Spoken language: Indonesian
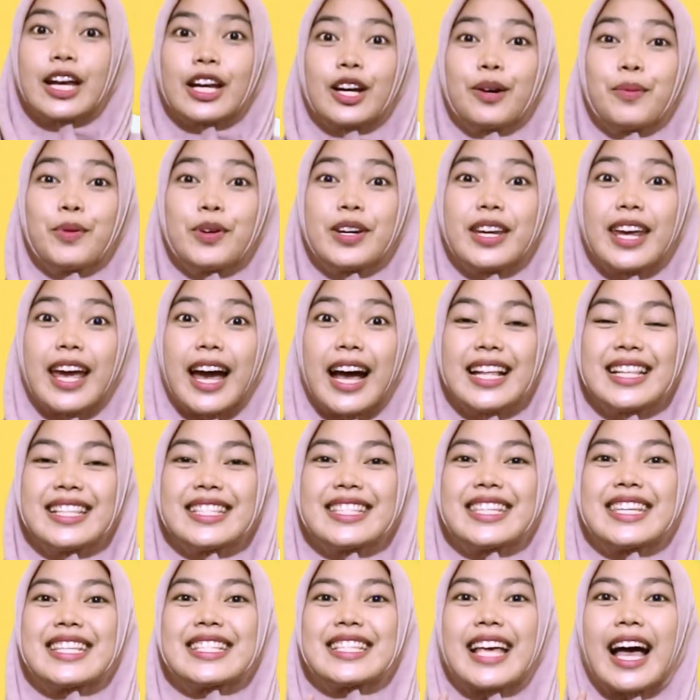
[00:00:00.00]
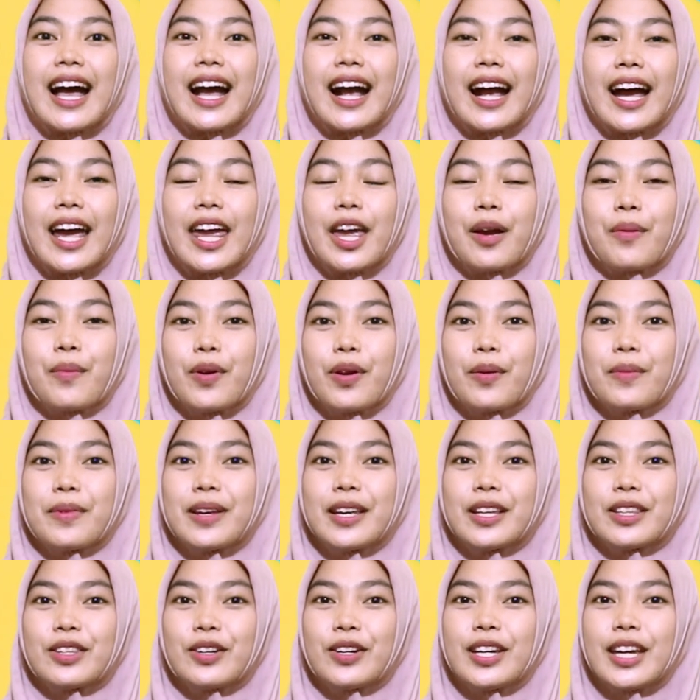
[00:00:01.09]
Kemudian sisa angka yang
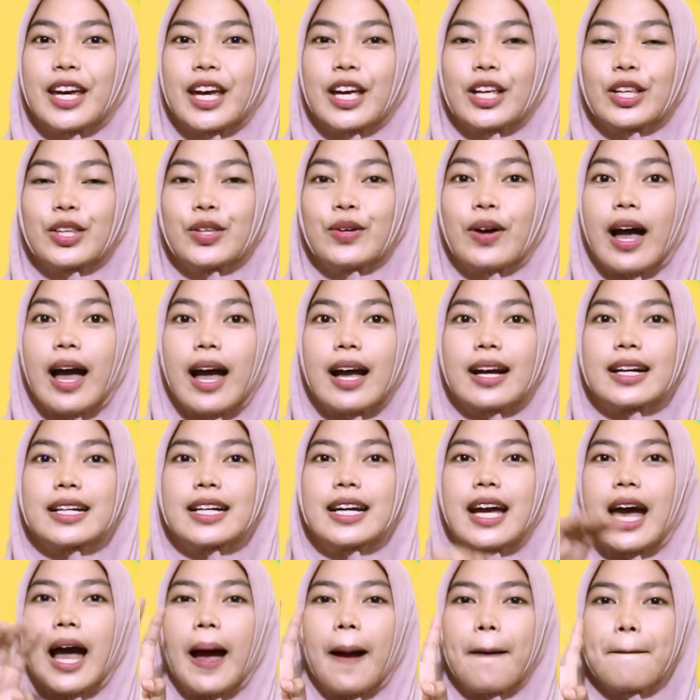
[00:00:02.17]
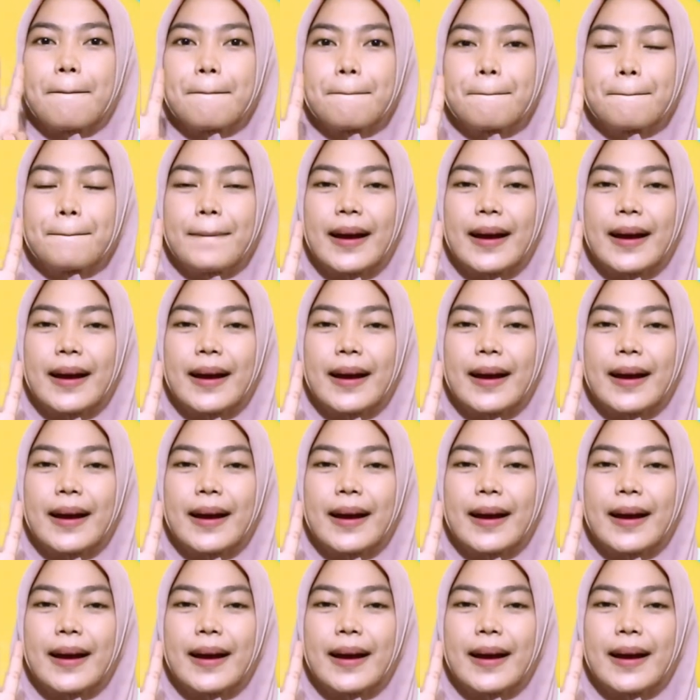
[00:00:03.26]
belum dihitung yaitu angka 4